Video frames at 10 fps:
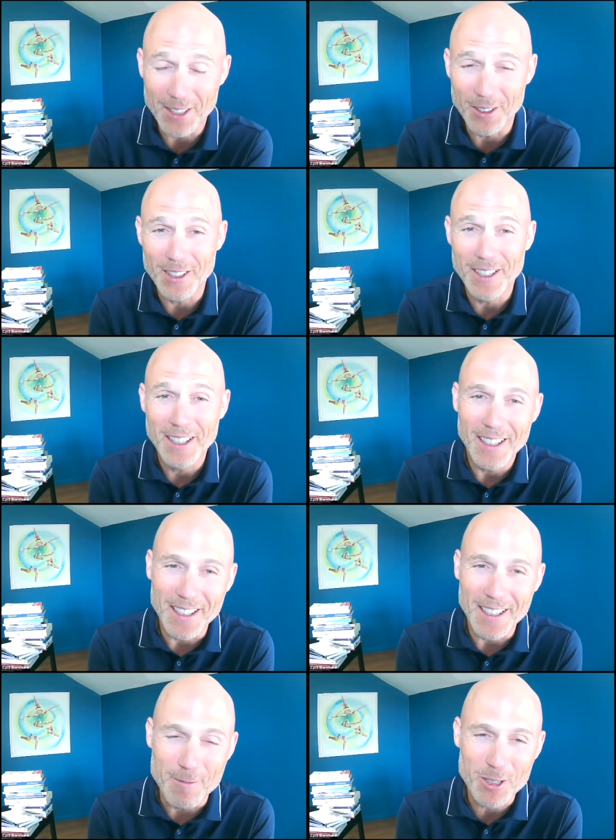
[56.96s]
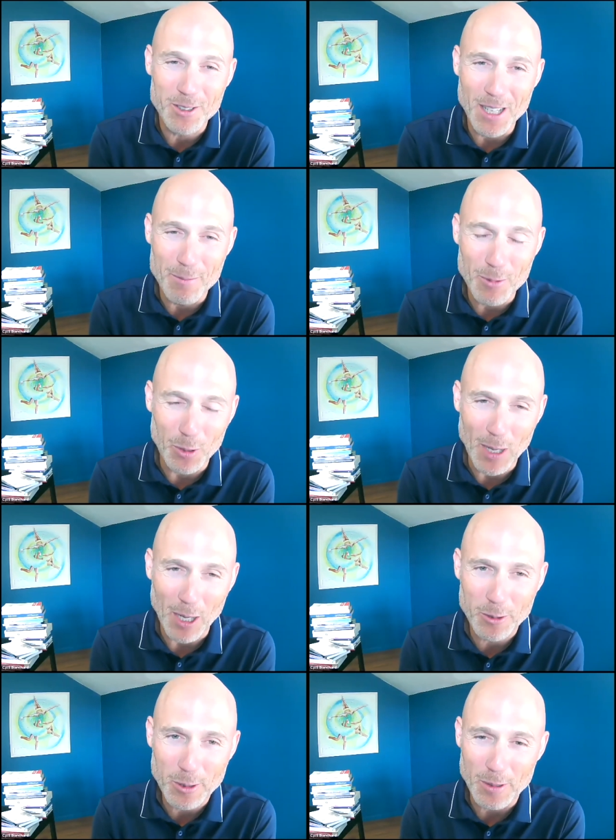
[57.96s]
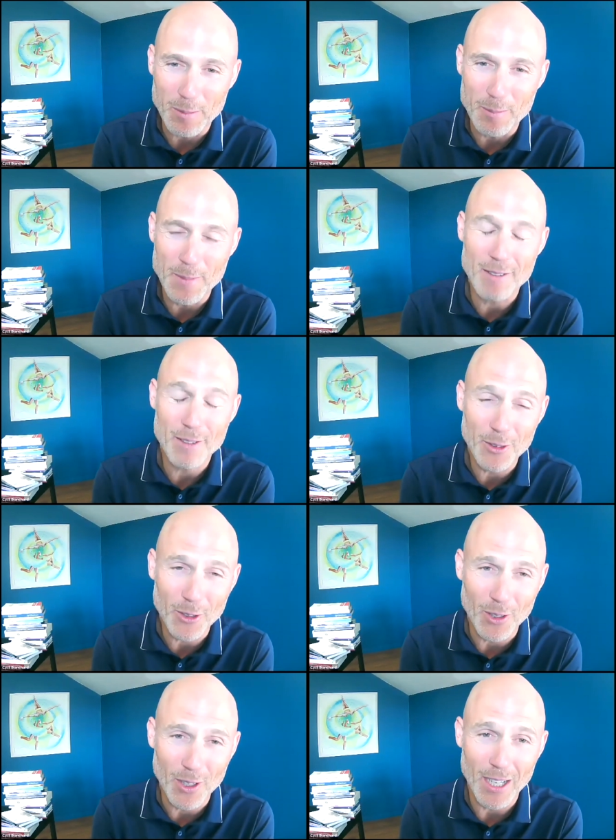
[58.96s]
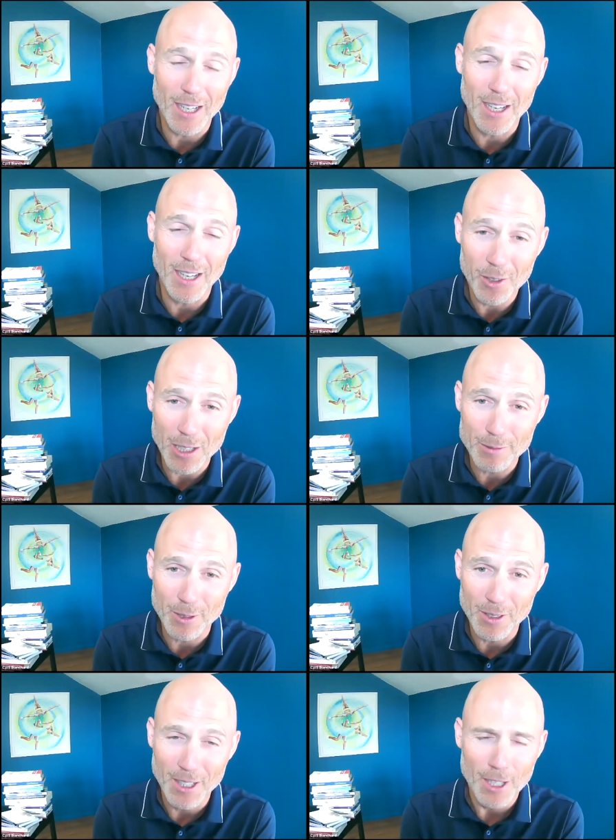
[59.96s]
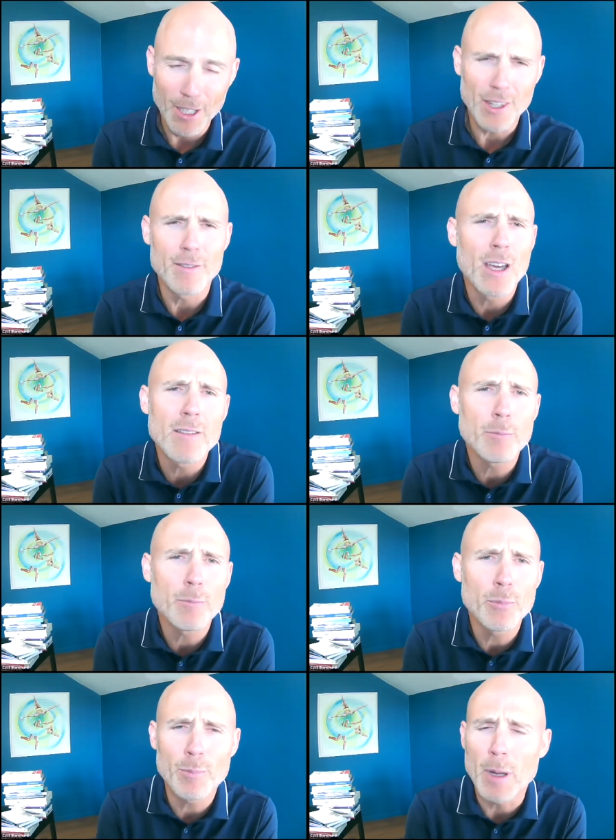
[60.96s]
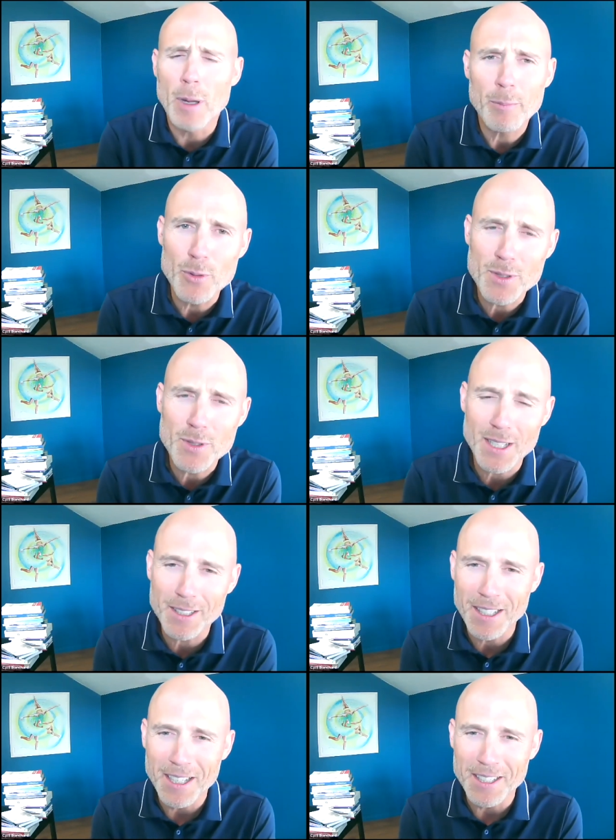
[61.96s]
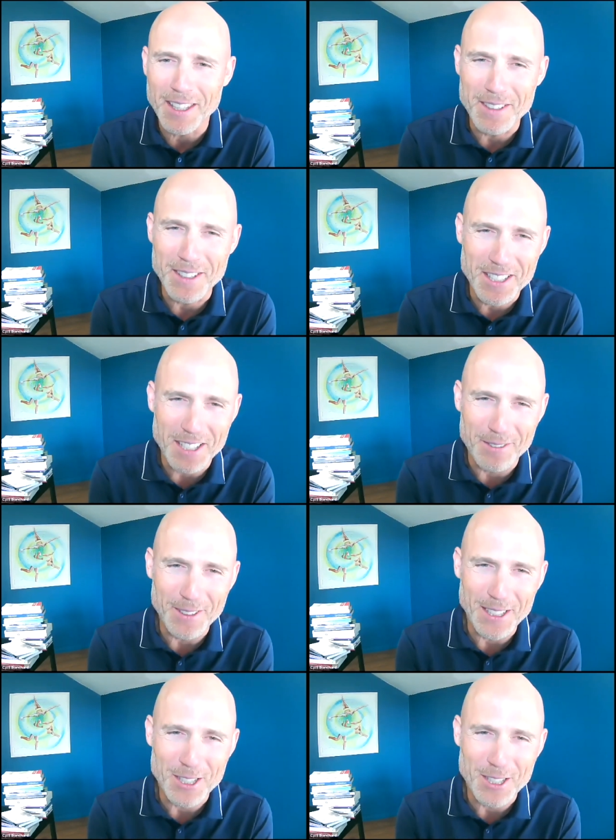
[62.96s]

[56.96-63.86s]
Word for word: ans, et moi je connais un peu ton parcours, mais à 20 ans, un an avant. Tu avais un bac, plus 5, tu avais déjà fait les